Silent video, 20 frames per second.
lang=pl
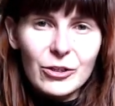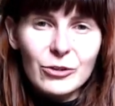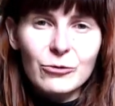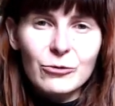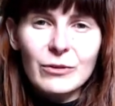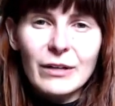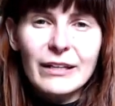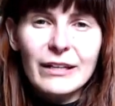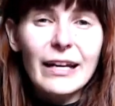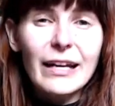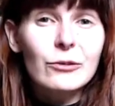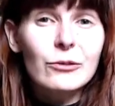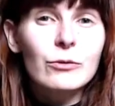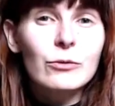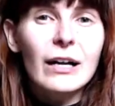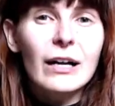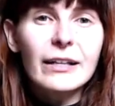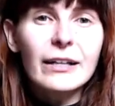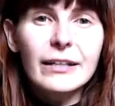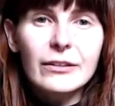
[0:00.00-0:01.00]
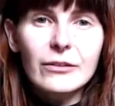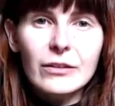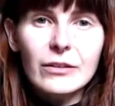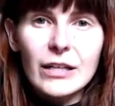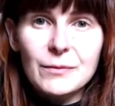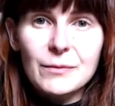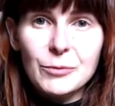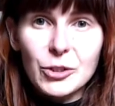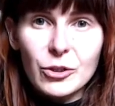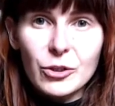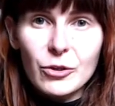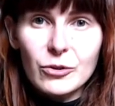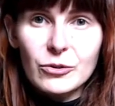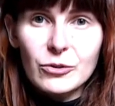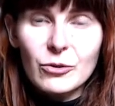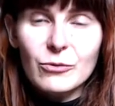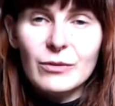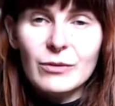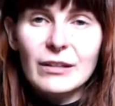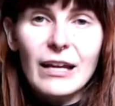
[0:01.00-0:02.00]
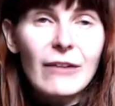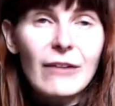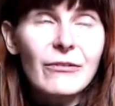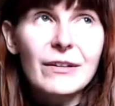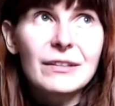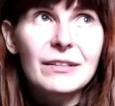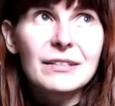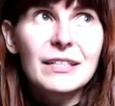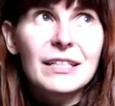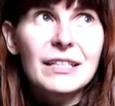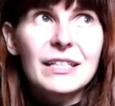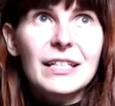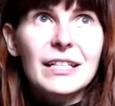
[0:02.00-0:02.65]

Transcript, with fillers: które naturalnie do nas przychodzą, nawet